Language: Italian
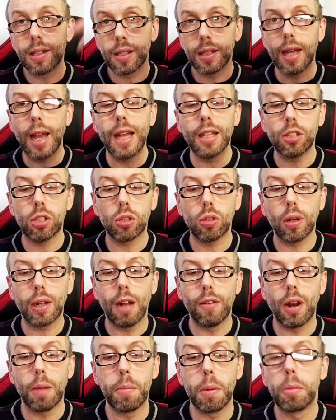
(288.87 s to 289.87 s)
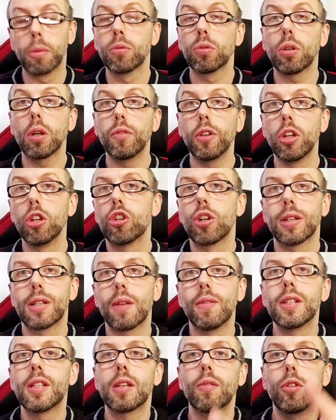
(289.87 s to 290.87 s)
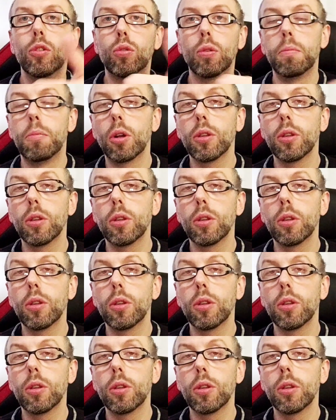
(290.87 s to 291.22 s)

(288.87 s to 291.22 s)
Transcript: sesto che avrebbe potuto vincere se avesse vinto un